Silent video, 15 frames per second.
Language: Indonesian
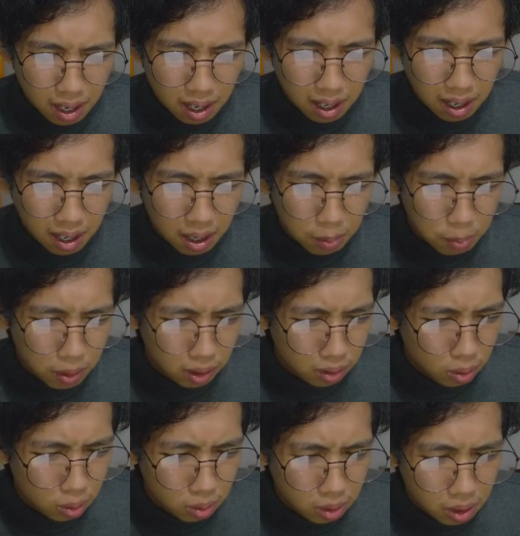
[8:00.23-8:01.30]
ada apa
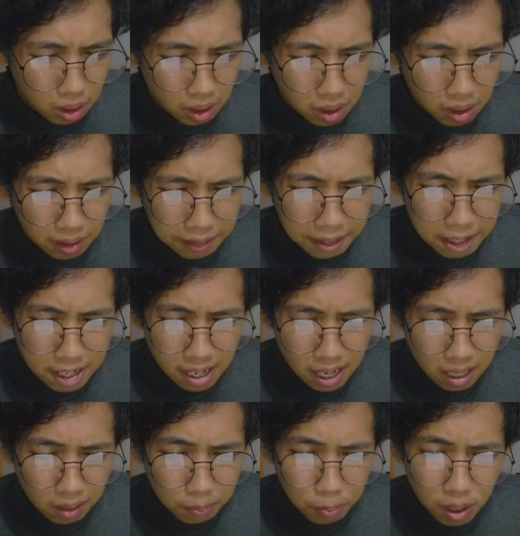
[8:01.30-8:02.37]
tuh, gak
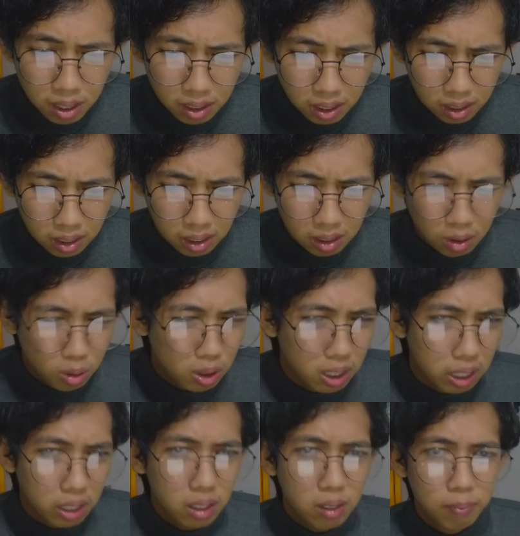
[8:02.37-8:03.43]
ada harapan katanya.
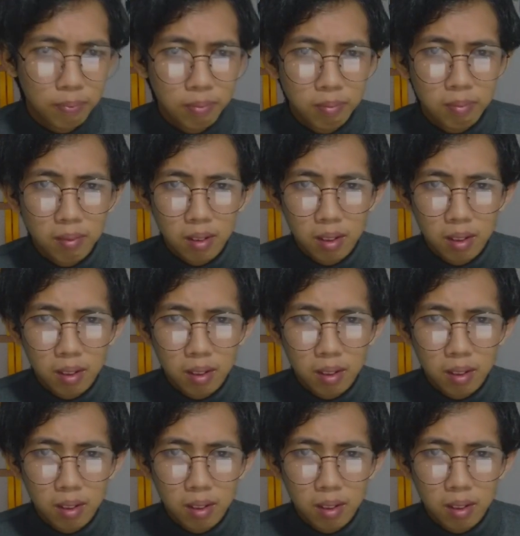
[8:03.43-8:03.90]
Oke. Okay